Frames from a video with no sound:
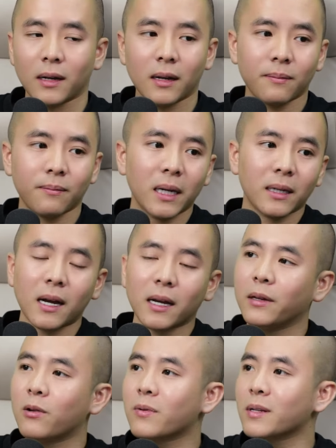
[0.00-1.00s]
đấy là mình
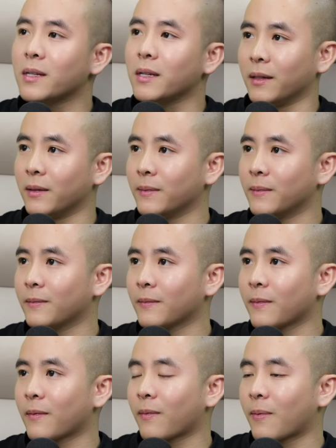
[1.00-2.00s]
đang yếu cái gì
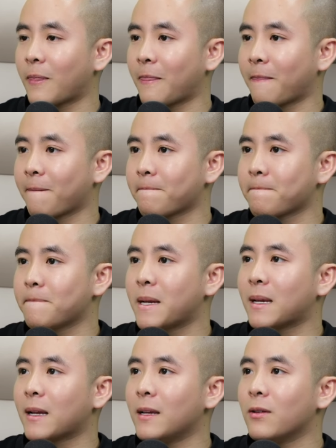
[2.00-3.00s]

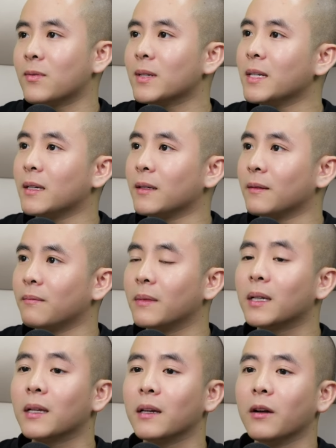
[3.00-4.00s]
mình đang yếu cái gì
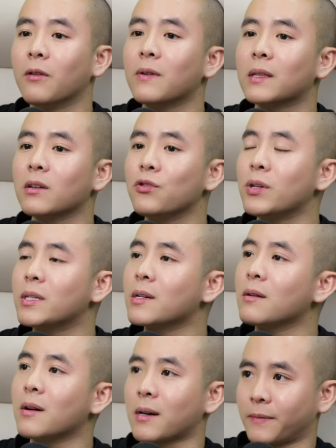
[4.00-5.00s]
mình yếu về tư duy
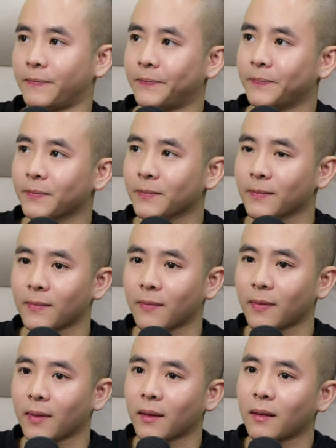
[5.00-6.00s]
chiến lược
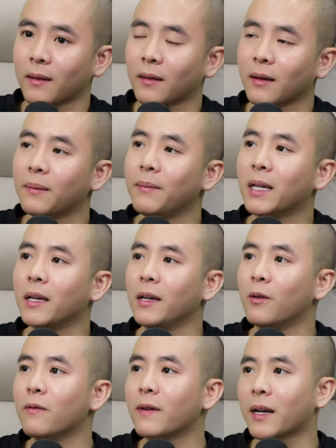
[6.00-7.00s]
hay mình
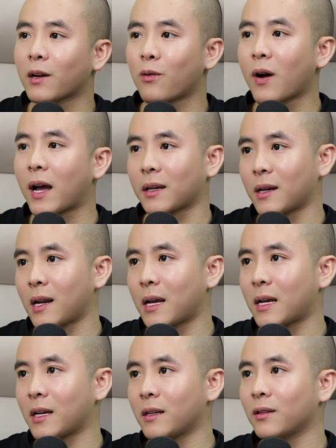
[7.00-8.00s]
yếu về
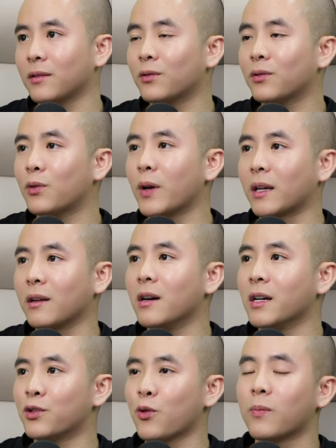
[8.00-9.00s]
khoản là
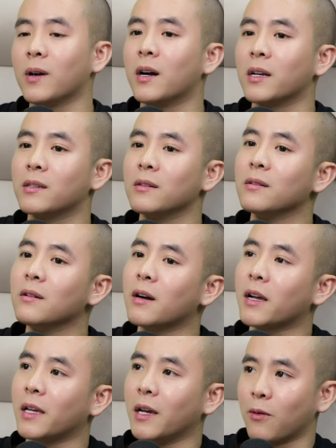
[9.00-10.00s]
tuyển người dùng người giữ
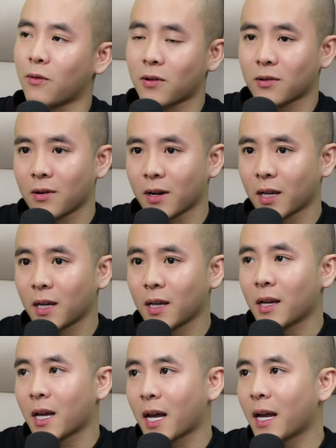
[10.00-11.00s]
người hiểu con người
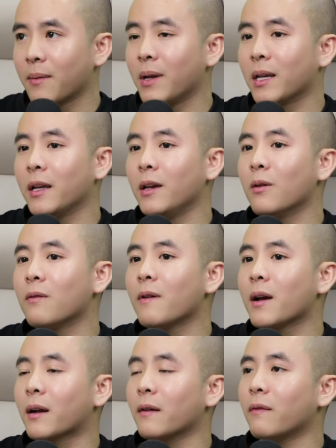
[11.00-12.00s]
hay mình
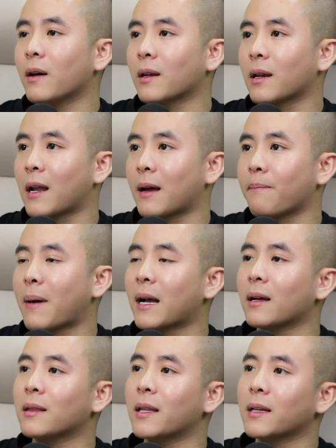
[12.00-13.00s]
yếu về cái phần là
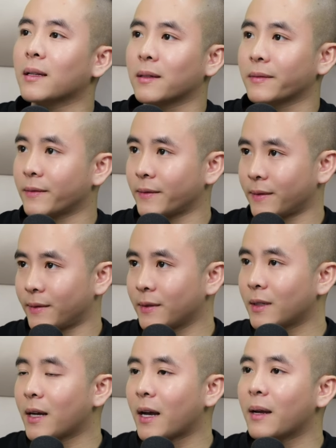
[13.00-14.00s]
marketing
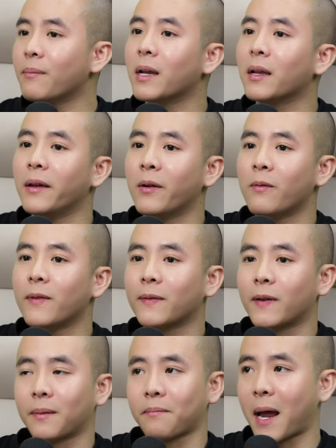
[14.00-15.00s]
hay mình yếu
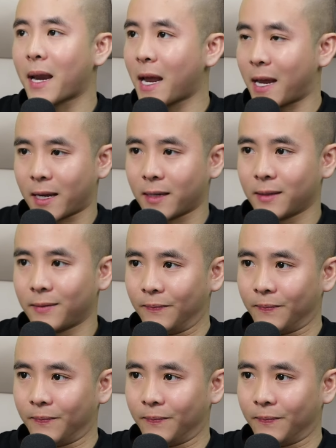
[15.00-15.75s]
về phần bán hàng